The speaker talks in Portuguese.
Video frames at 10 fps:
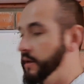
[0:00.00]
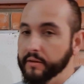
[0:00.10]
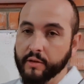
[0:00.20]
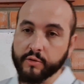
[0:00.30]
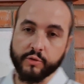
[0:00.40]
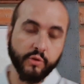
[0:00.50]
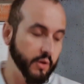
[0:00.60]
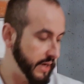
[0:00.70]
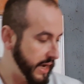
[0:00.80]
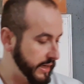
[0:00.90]
nós vamos
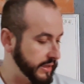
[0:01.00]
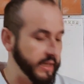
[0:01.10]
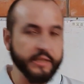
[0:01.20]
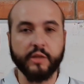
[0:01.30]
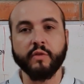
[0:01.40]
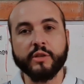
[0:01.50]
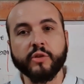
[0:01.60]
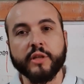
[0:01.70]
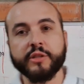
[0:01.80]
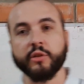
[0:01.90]
colocar aqui as
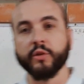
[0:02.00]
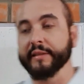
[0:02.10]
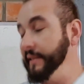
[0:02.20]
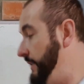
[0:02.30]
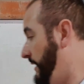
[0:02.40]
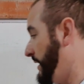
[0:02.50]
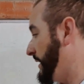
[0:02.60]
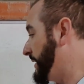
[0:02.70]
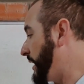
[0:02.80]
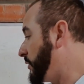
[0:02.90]
situações de luta
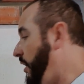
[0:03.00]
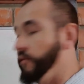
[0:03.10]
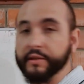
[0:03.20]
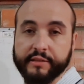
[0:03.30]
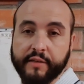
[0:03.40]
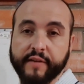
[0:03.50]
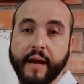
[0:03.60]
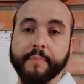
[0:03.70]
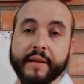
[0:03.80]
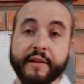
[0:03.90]
na qual você vai
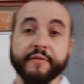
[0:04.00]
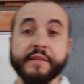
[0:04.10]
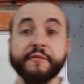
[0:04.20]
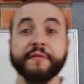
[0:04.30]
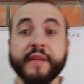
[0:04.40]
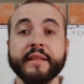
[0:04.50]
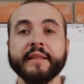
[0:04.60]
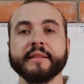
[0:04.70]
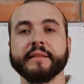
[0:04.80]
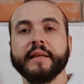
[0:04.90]
aprender a fazer
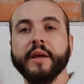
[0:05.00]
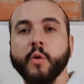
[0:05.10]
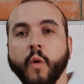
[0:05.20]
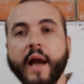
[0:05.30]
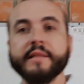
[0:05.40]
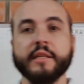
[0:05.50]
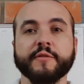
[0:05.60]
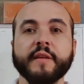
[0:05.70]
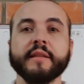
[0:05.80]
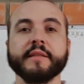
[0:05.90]
fintas quais as
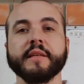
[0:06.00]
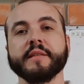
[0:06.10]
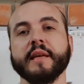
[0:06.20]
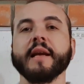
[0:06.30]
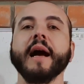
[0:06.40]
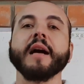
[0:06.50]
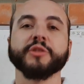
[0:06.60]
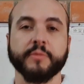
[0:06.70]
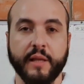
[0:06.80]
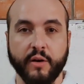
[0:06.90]
fintas que se
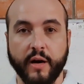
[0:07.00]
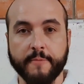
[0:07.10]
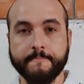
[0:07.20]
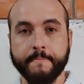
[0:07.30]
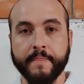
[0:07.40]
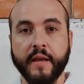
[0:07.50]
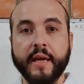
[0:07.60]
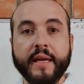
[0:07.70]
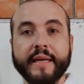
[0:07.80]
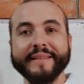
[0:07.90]
encaixam melhor
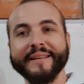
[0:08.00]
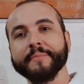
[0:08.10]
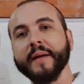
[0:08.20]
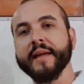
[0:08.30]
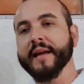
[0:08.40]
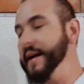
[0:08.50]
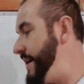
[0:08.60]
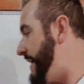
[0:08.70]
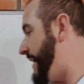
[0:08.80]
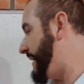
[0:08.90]
e também
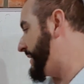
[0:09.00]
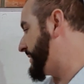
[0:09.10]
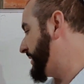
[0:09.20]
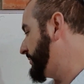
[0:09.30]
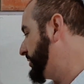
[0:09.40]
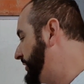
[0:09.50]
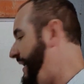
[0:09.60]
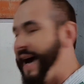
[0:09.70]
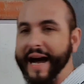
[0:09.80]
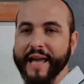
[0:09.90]
a, a questão de
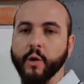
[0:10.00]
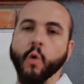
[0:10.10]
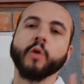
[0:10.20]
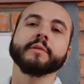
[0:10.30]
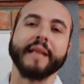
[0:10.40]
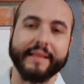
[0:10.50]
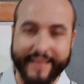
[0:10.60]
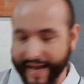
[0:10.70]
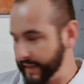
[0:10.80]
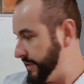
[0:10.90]
DA e
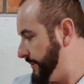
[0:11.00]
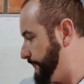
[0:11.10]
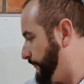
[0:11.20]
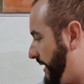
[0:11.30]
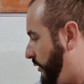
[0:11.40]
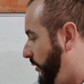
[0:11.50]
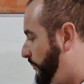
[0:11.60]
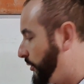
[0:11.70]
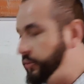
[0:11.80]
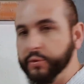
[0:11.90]
contra-ataque.
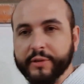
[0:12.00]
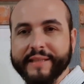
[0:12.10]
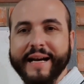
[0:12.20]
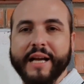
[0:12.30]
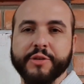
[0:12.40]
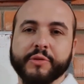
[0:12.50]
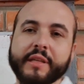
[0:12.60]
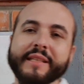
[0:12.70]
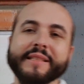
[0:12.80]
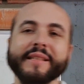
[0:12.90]
Oportunidade, o que,
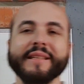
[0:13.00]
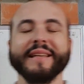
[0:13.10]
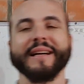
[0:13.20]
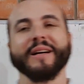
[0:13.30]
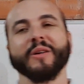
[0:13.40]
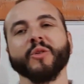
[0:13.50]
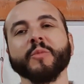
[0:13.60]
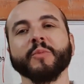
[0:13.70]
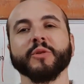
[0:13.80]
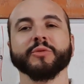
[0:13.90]
que seria
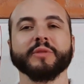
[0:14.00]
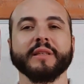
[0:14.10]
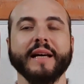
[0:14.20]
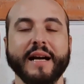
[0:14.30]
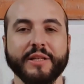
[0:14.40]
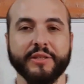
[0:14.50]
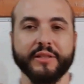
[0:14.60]
oportunidade?